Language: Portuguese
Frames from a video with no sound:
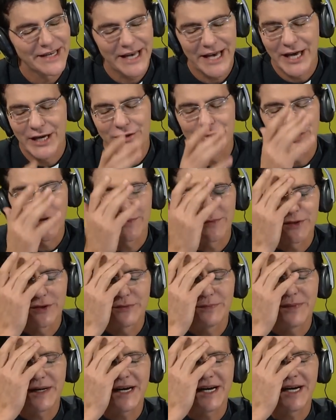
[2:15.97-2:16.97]
Em nome do
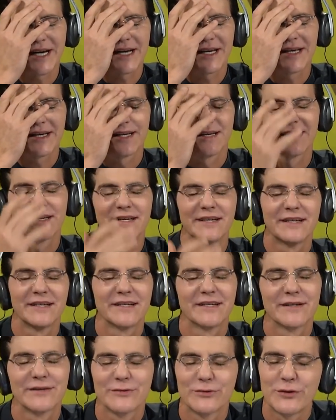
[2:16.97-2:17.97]
Pai,
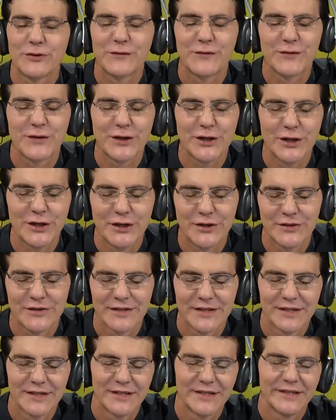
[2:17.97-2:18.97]
do Filho,
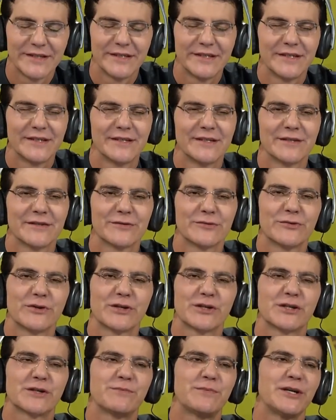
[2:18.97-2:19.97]
do
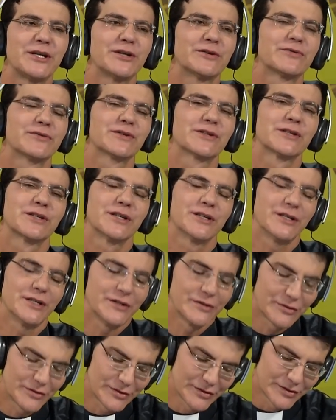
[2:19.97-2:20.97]
Espírito
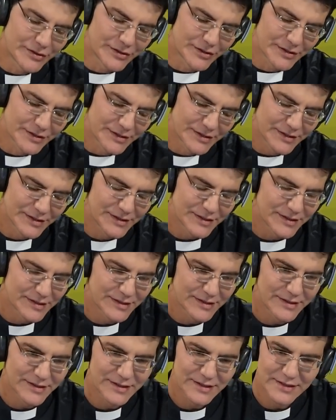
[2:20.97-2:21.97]
Santo.
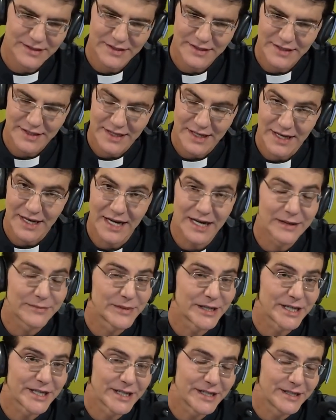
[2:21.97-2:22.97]

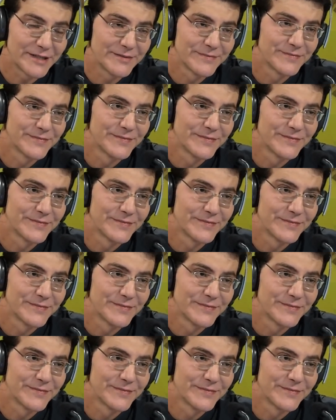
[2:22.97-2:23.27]
Amém.